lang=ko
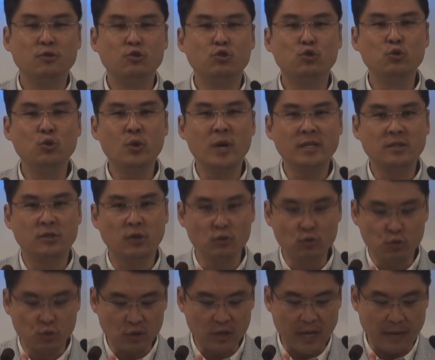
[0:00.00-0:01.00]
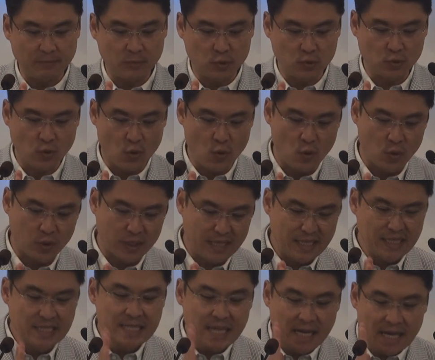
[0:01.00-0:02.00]
중요한 전투를 앞두고
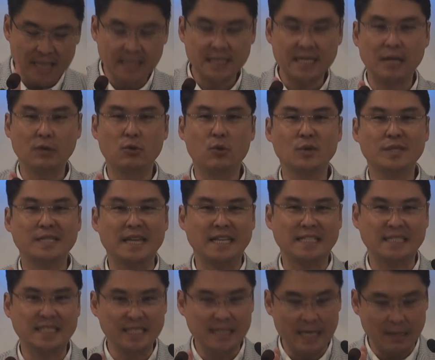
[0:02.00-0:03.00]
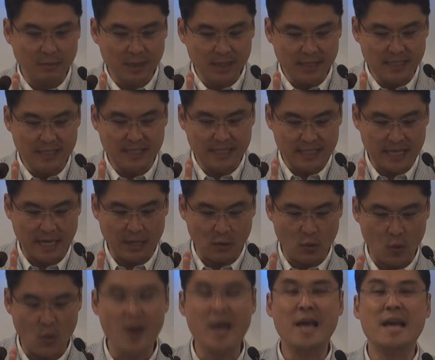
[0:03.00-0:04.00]
긴장하지 않고 자신감을 잃지
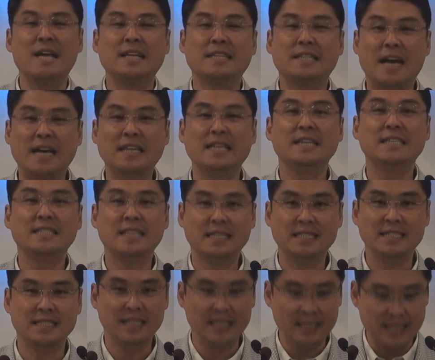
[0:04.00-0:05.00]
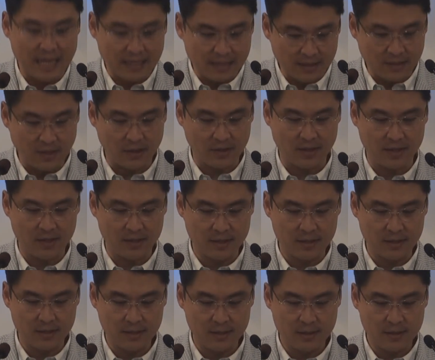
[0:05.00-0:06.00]
않고 자기 자신이 되는 것,
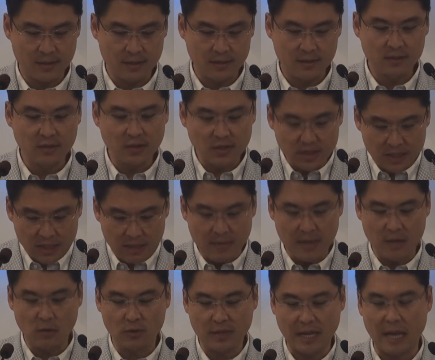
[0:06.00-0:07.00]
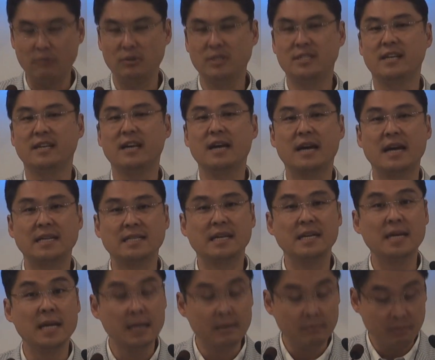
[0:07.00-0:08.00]
그것이야말로 다윗에게
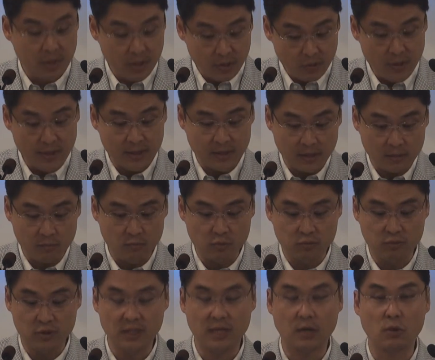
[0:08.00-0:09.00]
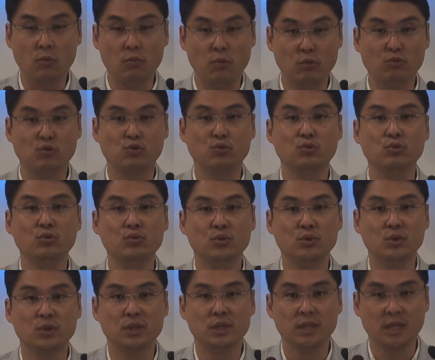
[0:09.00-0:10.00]
가장 필요했던 부분이라고 볼 수
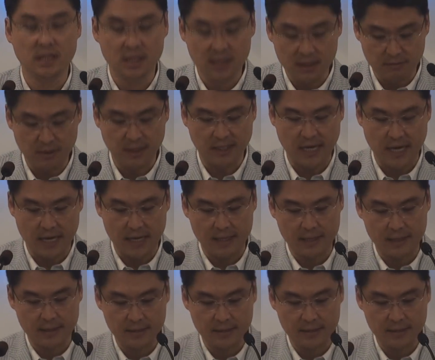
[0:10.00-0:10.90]
있습니다.